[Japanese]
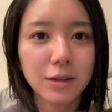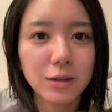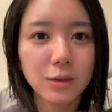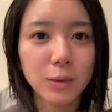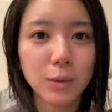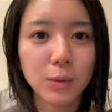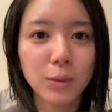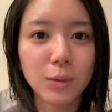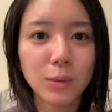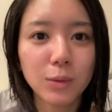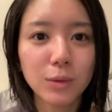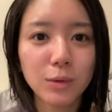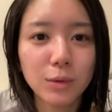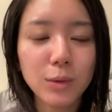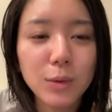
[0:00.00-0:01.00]
そ
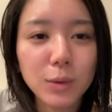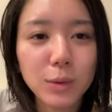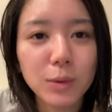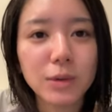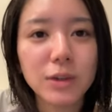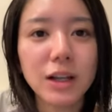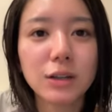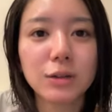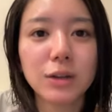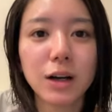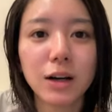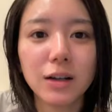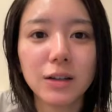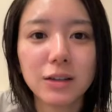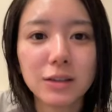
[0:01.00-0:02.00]
うどうなる
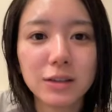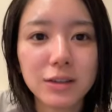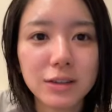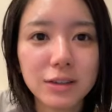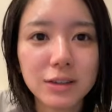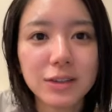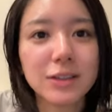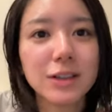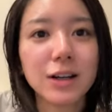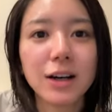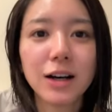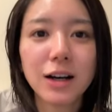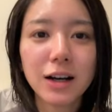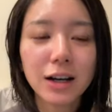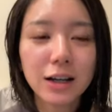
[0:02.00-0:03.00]

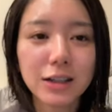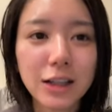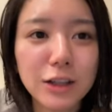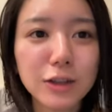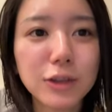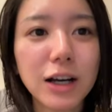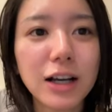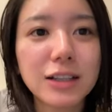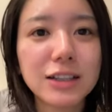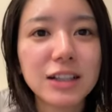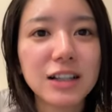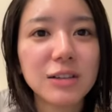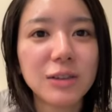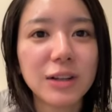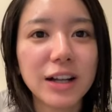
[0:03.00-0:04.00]
かっていう感じ
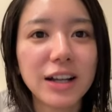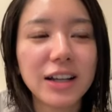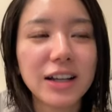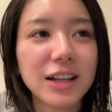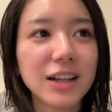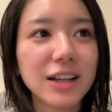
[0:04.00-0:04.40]
なので、